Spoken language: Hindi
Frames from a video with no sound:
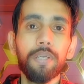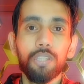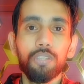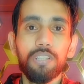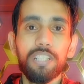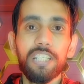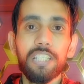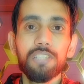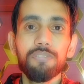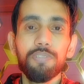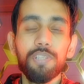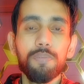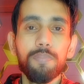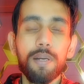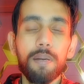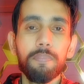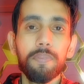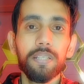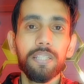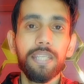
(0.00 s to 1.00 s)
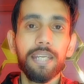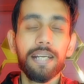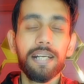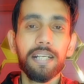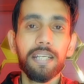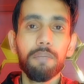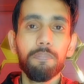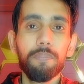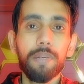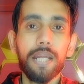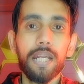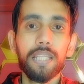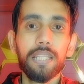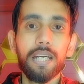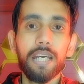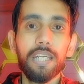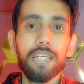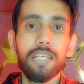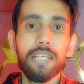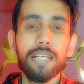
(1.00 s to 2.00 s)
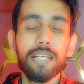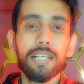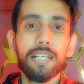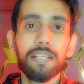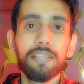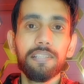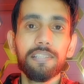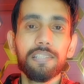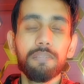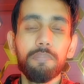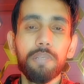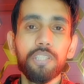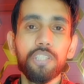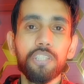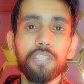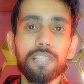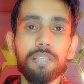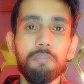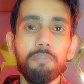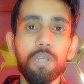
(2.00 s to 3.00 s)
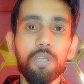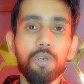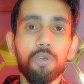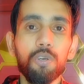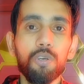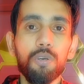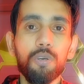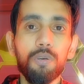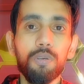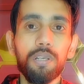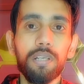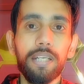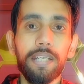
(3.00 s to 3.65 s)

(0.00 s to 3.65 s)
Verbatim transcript: तो इस वीडियो में आपने देखा कि पैन आधार लिंक करते समय जितने भी लोगों को